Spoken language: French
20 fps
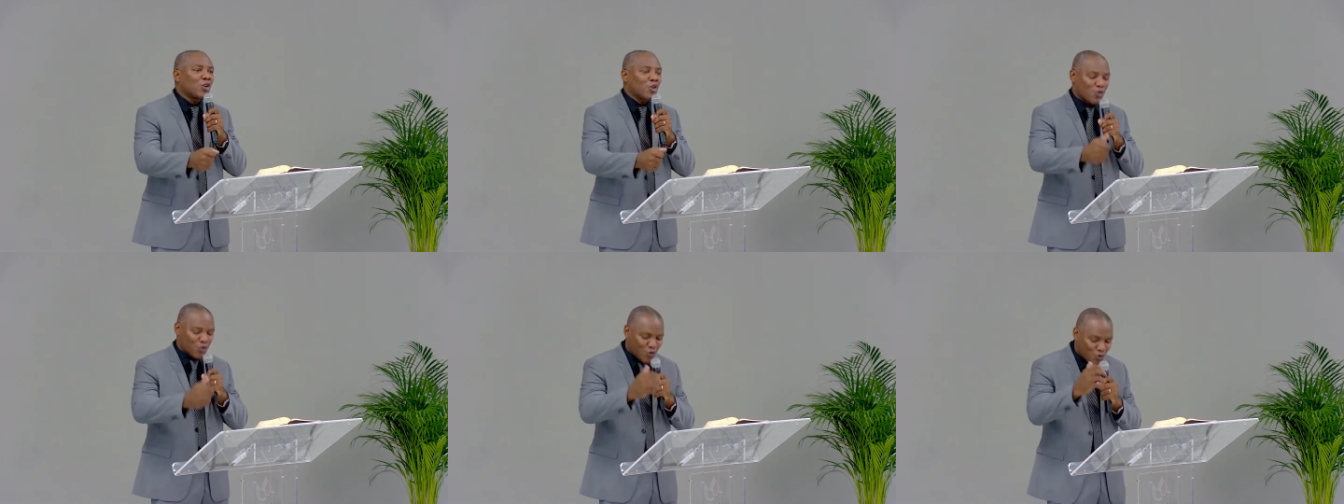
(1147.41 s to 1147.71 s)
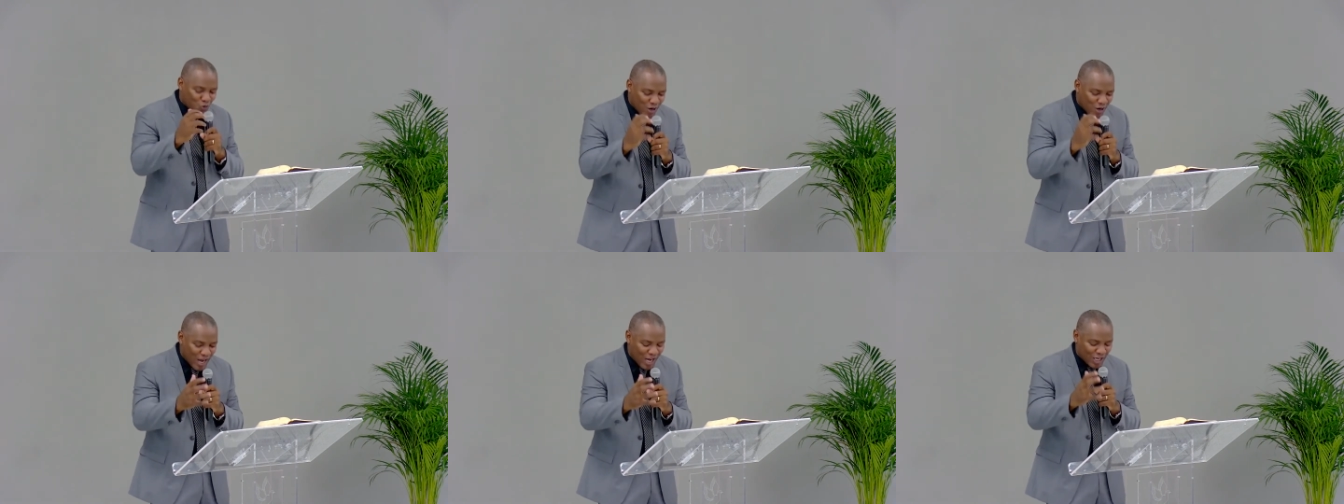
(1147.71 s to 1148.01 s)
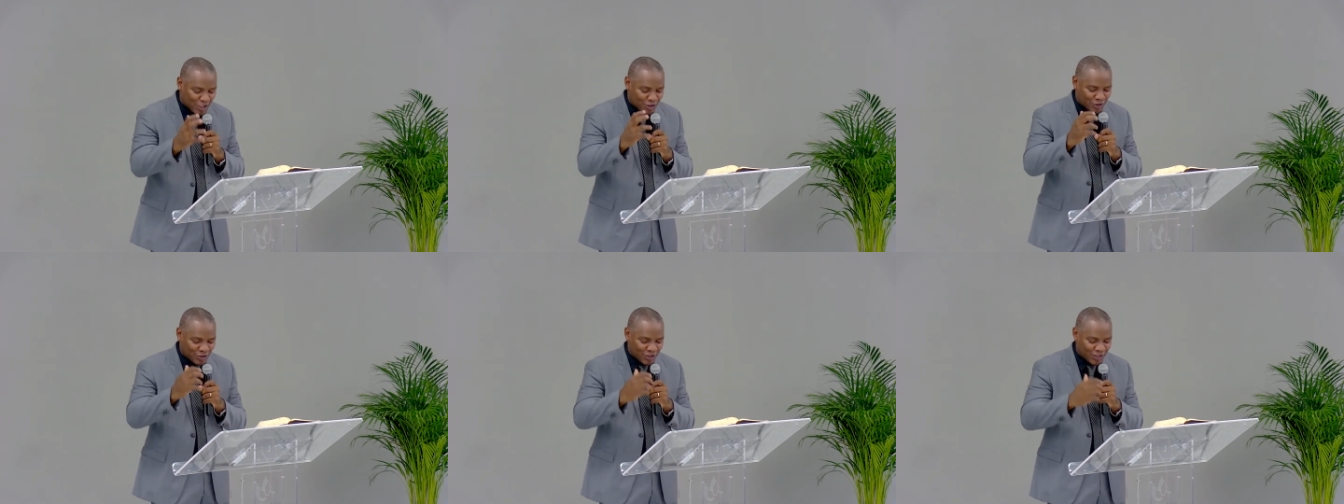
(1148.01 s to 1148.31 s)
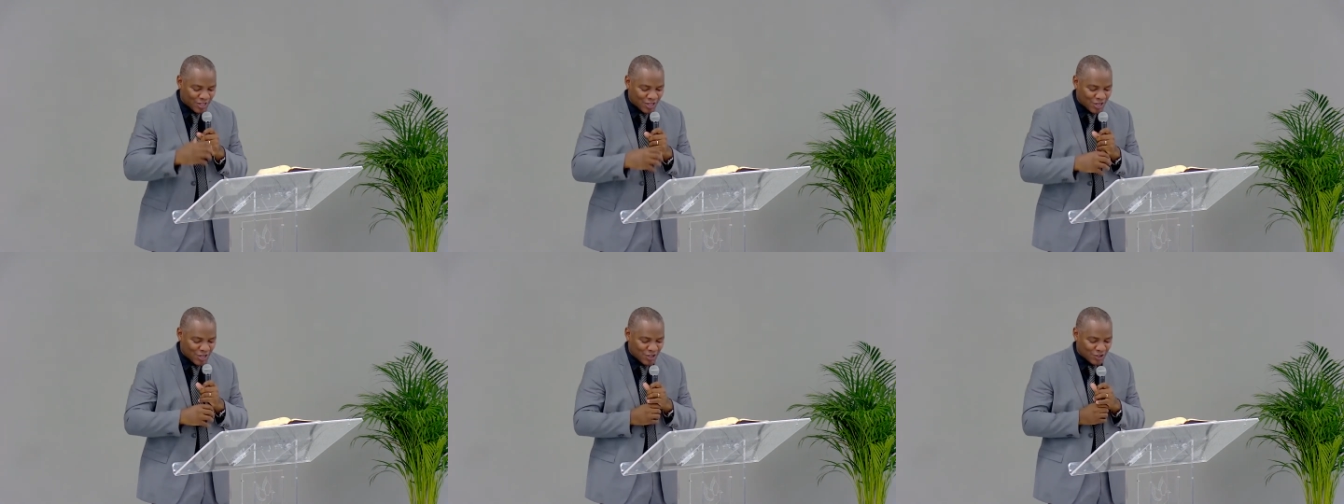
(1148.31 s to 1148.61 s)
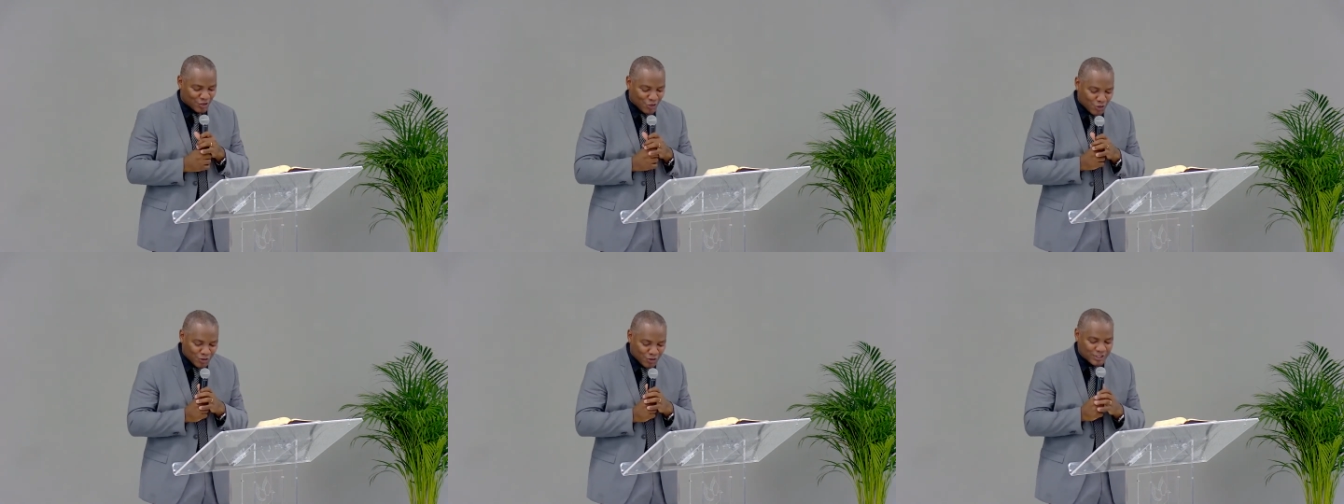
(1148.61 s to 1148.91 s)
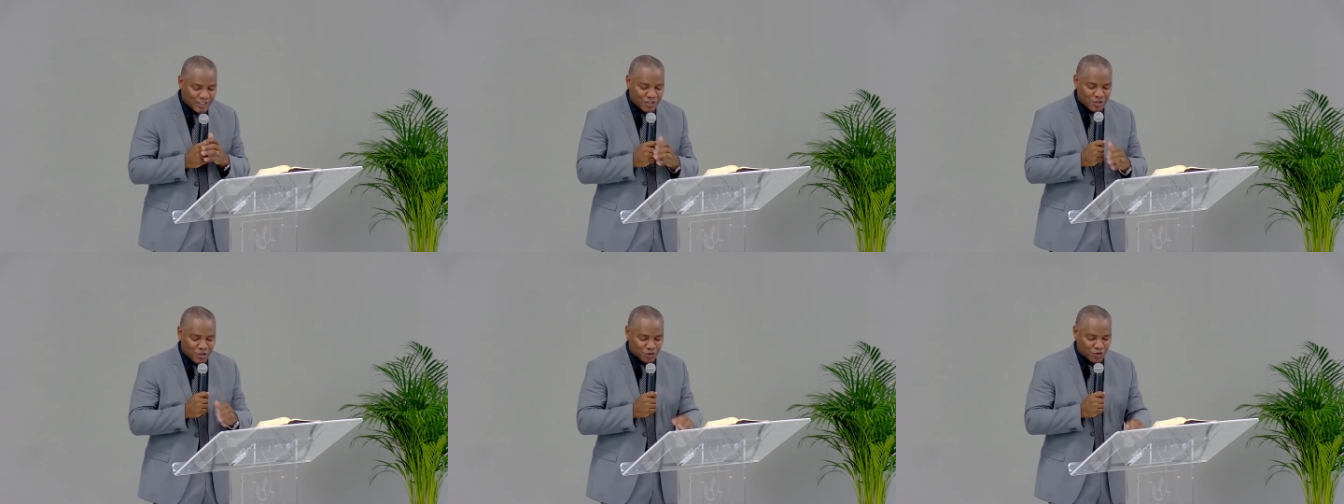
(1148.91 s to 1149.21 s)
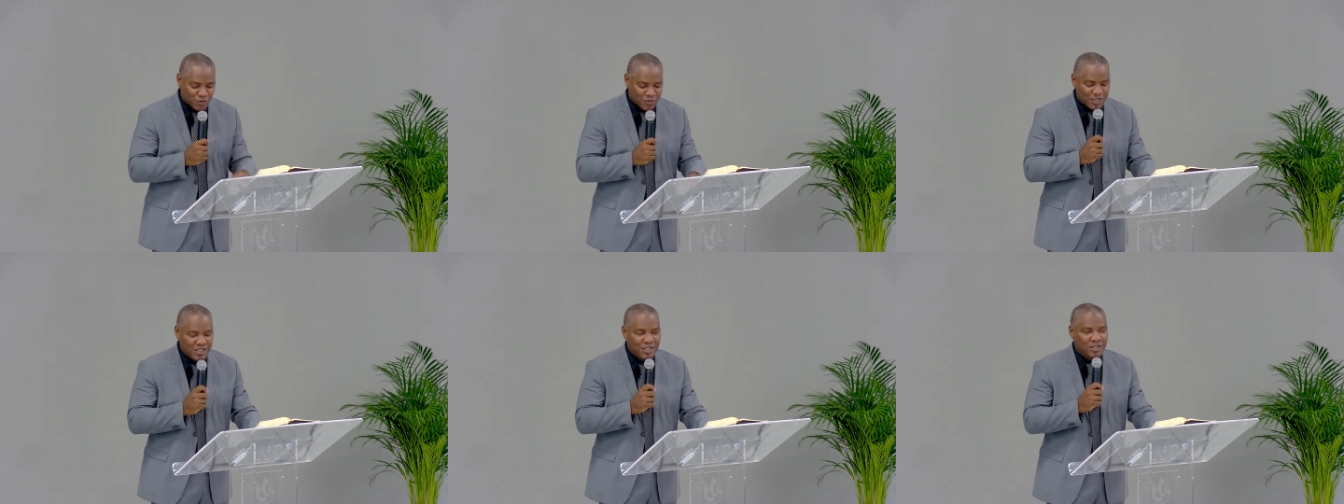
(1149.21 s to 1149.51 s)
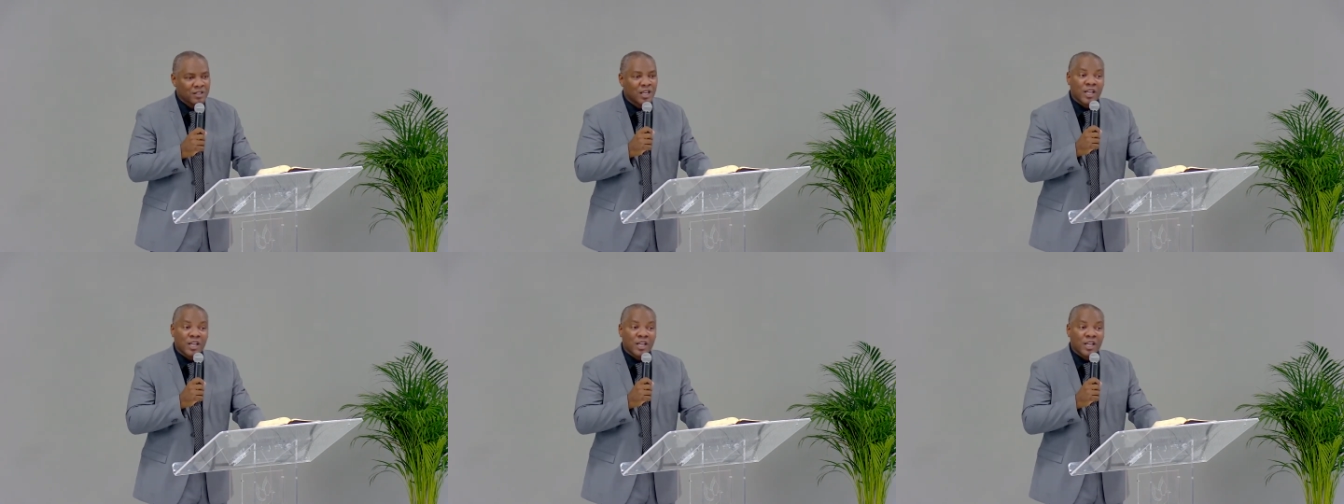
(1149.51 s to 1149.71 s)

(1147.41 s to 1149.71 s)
courage, que le Seigneur te bénisse.